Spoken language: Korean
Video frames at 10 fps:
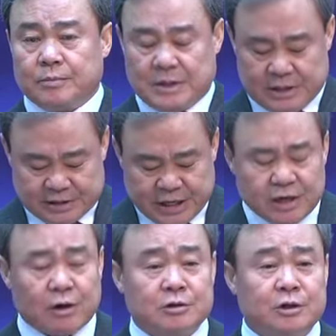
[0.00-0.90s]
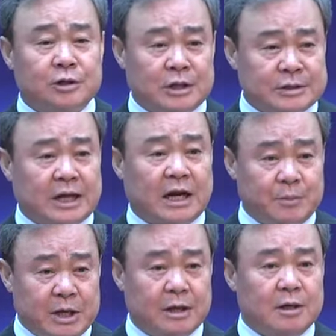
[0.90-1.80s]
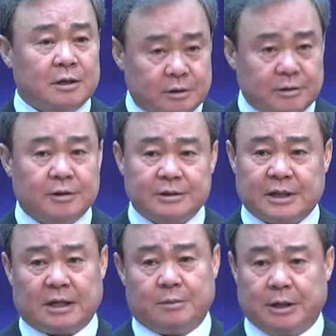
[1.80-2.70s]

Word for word: 제일 걱정되는 사람이 그런 사람이에요.